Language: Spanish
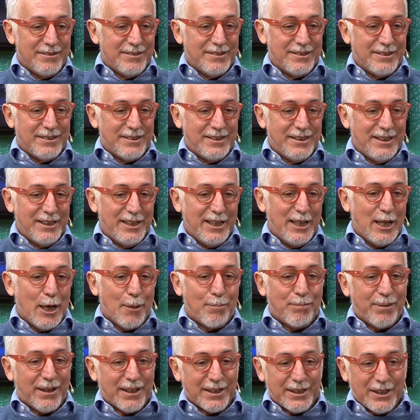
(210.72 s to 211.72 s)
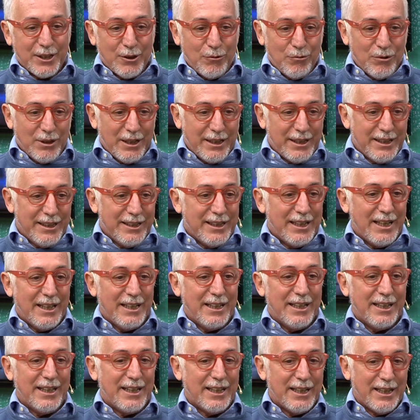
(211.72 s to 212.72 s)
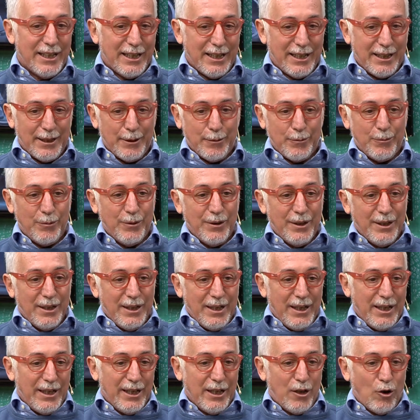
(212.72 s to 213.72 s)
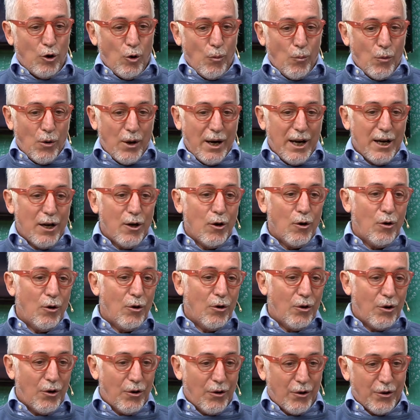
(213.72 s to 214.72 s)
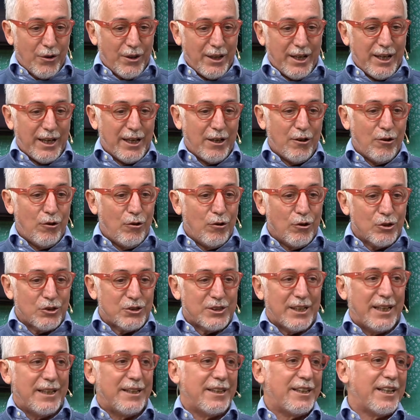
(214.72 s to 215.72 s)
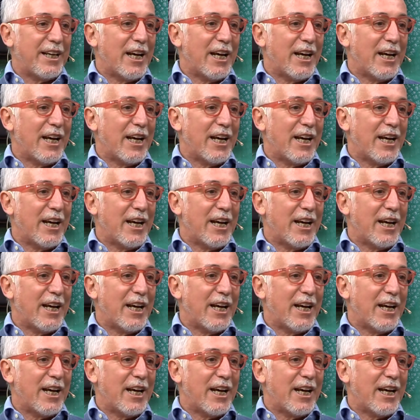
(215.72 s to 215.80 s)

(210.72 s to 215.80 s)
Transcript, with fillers: tiene la particularidad de que es como algo de cosa entre